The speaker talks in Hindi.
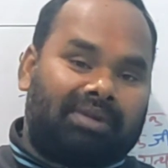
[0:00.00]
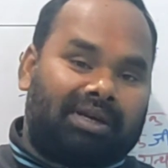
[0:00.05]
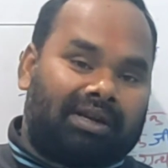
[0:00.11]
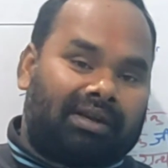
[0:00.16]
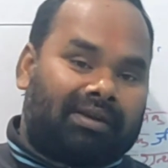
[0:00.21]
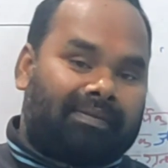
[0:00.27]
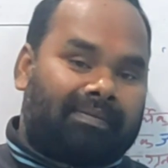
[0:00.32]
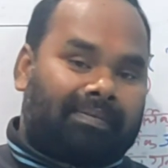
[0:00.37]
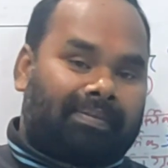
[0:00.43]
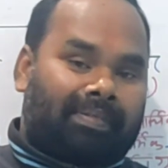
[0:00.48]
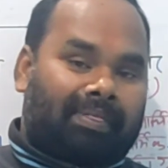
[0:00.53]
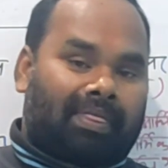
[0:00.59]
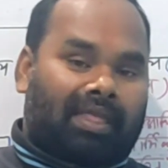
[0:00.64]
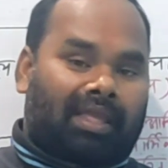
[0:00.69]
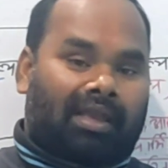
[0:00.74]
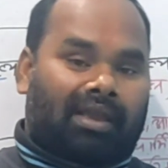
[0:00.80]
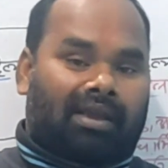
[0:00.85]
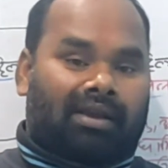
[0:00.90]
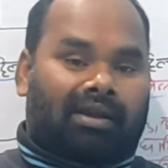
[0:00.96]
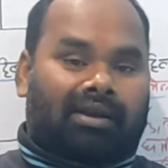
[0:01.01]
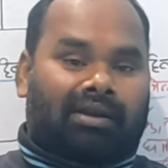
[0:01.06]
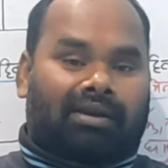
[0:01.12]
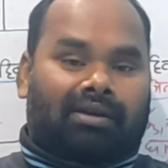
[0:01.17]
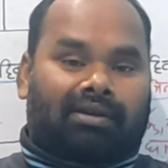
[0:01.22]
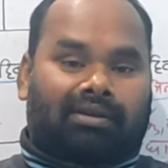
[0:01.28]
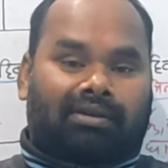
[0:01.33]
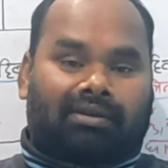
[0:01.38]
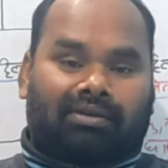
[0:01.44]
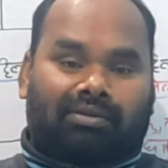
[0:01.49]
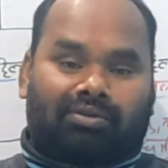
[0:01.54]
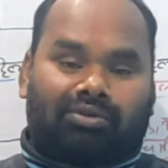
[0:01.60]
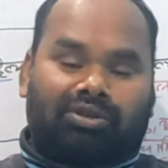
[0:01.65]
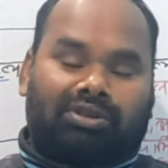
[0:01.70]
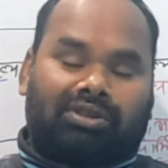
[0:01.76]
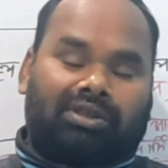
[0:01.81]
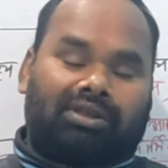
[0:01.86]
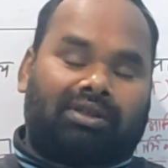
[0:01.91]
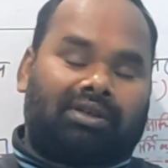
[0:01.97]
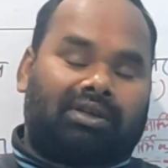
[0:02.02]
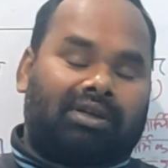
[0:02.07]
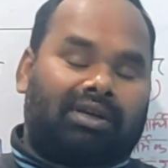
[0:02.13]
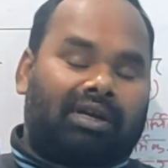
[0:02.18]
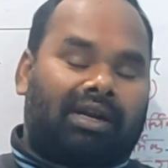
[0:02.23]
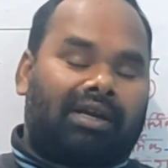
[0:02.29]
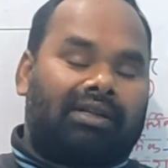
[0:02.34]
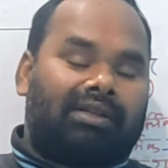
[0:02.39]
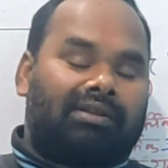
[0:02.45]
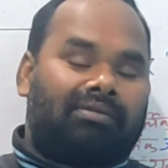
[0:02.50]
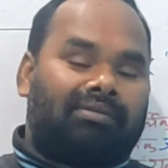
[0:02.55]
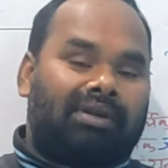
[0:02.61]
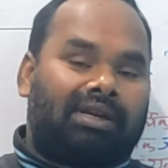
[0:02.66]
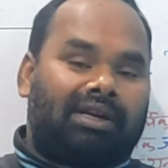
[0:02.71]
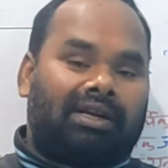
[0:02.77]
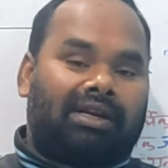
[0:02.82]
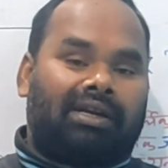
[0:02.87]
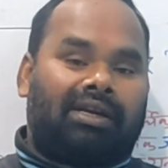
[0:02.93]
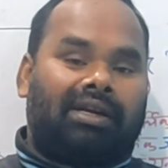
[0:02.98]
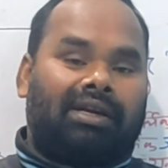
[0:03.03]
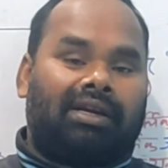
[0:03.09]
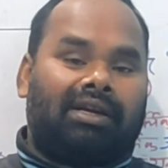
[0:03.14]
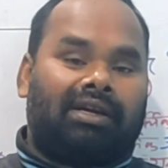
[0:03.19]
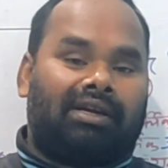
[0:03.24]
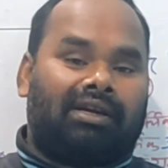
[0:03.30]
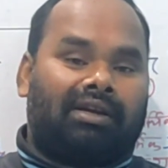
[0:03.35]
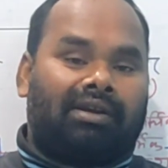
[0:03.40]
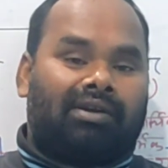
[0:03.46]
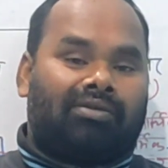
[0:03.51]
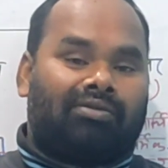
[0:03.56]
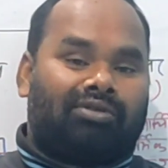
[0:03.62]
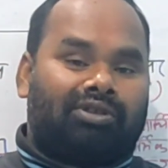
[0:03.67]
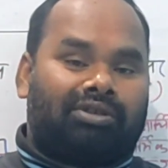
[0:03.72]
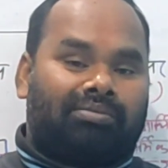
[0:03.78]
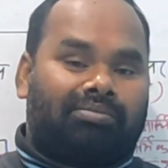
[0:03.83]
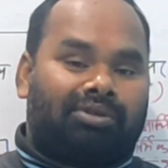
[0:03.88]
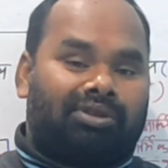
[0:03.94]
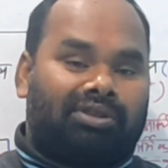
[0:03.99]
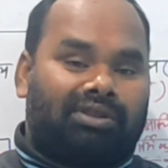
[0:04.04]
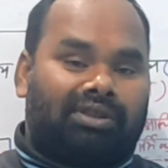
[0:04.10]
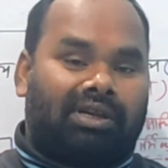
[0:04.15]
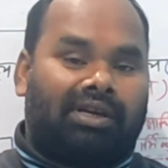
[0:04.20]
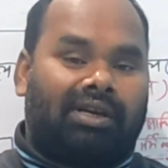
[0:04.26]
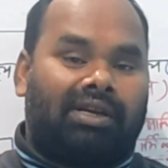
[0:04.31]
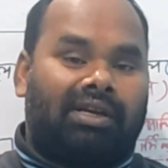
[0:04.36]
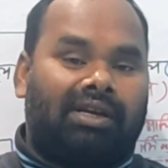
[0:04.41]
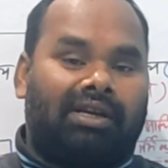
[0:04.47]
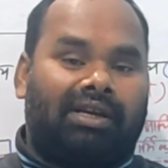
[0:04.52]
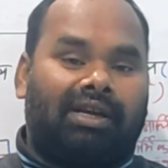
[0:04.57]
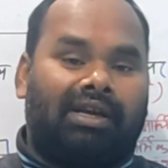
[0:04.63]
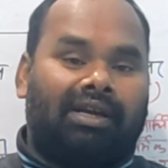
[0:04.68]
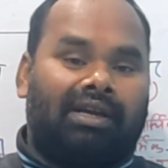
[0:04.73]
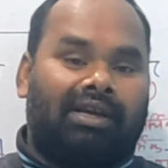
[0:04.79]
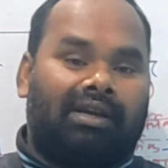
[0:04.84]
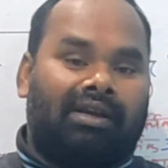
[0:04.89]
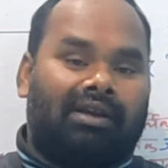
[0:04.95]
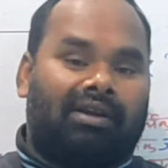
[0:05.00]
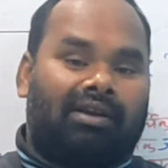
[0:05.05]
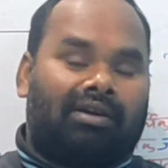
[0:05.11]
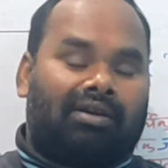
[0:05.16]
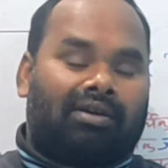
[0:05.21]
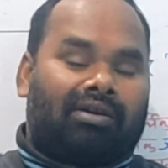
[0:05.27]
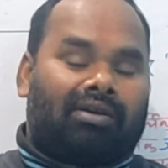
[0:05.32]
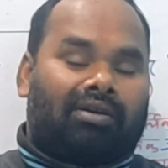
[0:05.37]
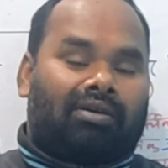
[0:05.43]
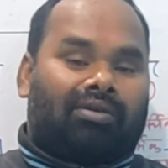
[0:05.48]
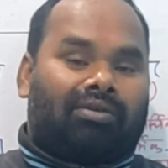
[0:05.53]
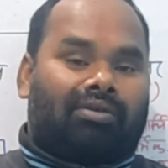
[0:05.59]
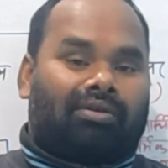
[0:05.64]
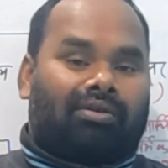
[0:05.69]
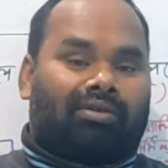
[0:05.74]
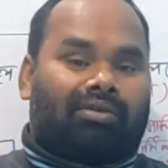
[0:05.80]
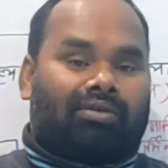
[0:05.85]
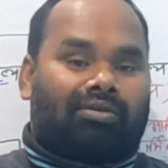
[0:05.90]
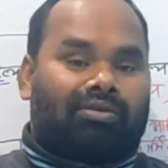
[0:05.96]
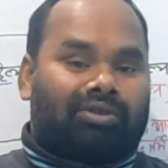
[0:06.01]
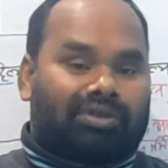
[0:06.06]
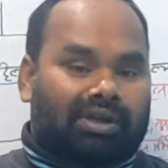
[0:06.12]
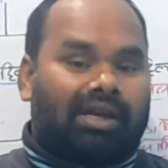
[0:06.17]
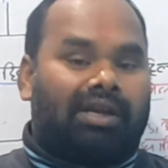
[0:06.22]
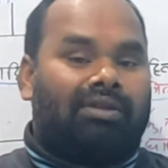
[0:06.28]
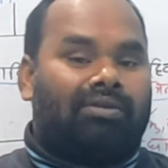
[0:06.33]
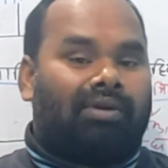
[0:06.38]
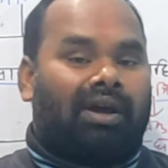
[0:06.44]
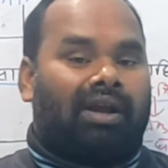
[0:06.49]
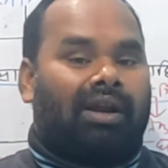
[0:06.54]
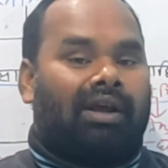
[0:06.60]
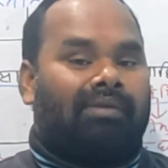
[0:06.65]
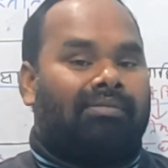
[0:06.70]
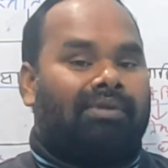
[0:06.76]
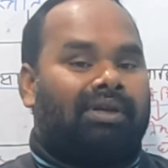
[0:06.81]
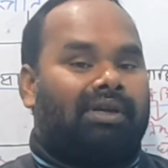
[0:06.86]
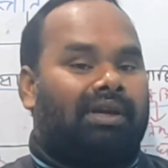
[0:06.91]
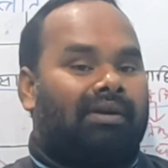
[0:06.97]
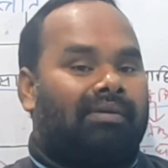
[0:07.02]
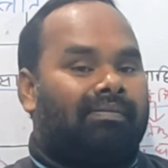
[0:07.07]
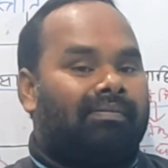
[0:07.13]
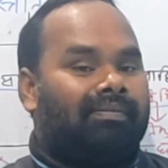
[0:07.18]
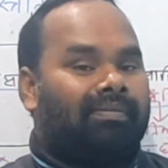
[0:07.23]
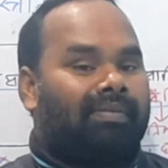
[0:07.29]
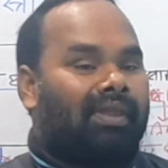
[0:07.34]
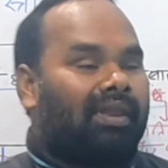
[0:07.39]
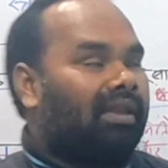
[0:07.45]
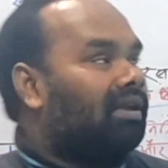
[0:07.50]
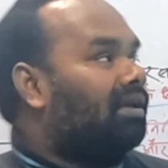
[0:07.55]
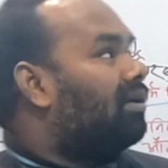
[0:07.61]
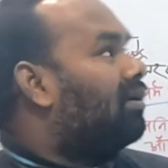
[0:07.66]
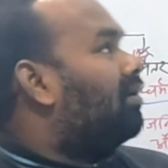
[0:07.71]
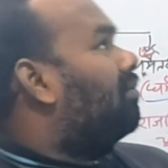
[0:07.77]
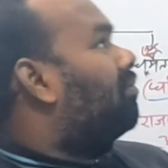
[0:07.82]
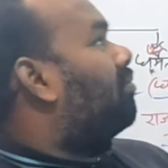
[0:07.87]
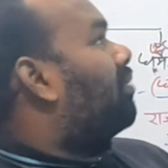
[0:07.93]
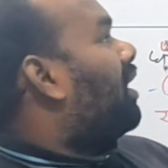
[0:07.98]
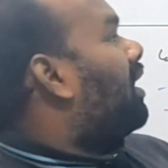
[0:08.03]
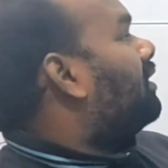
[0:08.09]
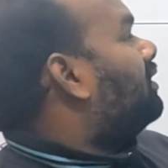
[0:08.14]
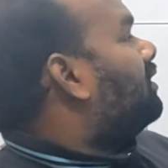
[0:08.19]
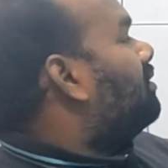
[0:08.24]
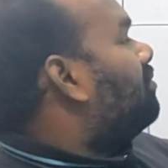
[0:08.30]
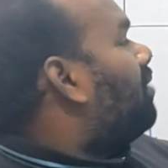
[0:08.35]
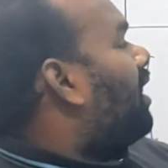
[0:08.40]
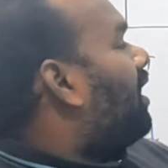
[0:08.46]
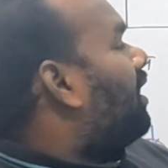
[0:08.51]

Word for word: में कुछ ग्रंथ भी लिखे कुछ पुस्तक लिखे उसके द्वारा भी हम प्राचीन